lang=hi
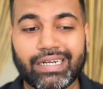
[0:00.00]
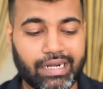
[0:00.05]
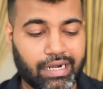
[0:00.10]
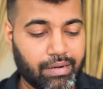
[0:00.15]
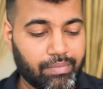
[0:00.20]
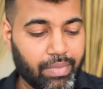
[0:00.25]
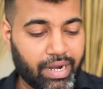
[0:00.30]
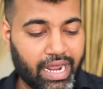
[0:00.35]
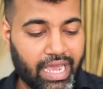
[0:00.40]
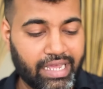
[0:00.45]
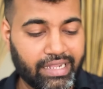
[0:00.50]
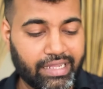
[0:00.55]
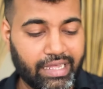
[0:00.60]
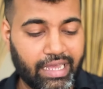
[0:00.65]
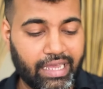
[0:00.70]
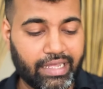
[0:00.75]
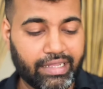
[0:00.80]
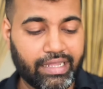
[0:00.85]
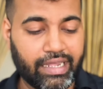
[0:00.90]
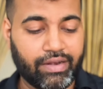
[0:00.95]
रन बनाए थे
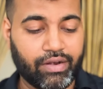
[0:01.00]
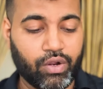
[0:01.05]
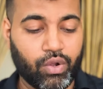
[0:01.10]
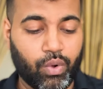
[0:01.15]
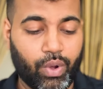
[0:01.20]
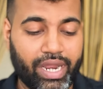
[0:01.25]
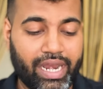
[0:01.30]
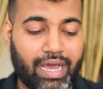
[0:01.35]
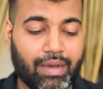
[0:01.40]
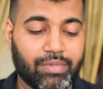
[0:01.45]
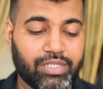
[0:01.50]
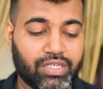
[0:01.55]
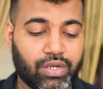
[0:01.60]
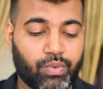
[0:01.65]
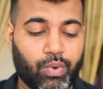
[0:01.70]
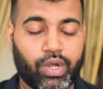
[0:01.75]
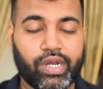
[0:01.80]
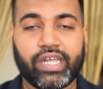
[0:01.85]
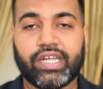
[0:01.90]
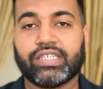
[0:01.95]
देन गोइना अमेजन
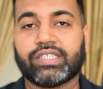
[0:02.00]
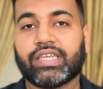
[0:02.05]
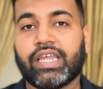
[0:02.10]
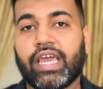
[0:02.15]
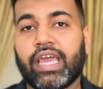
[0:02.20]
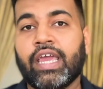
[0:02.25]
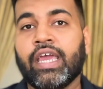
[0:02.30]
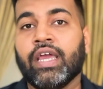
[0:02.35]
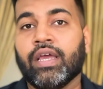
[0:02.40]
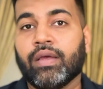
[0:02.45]
वॉरियर्स ने